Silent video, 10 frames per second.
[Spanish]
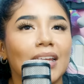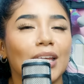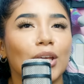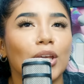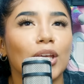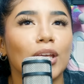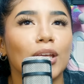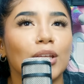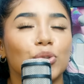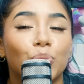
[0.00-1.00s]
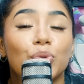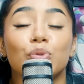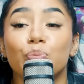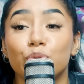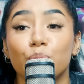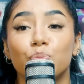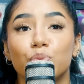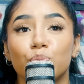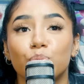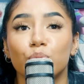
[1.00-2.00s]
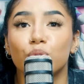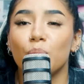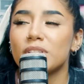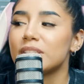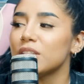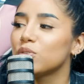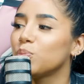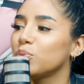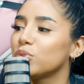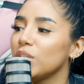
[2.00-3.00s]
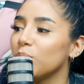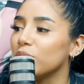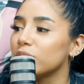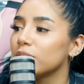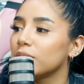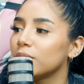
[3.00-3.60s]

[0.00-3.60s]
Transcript: Y supu, ¿cómo se dice? Supusimos.